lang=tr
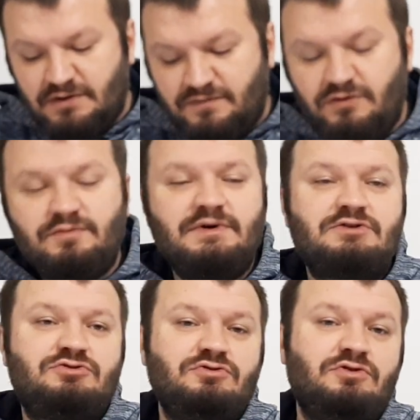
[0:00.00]

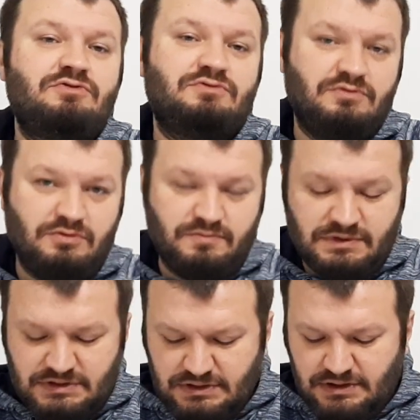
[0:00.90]
Formasyon
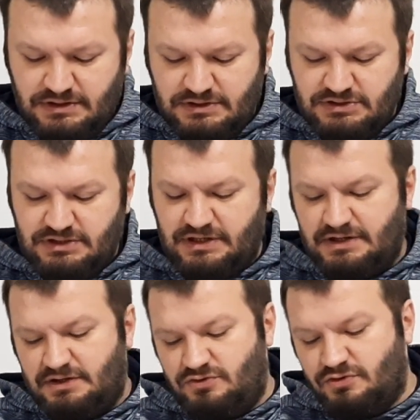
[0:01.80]
olması
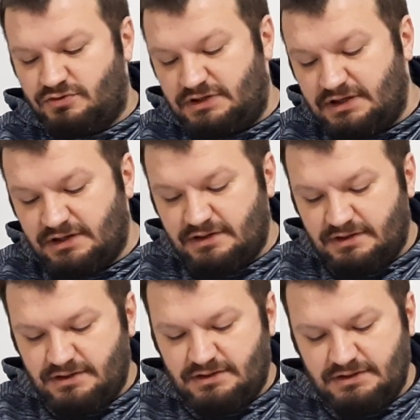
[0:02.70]
gerekiyor ki
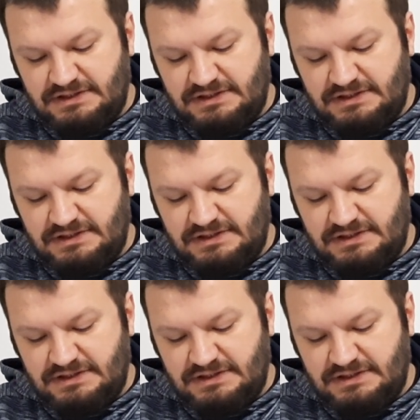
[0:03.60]
e,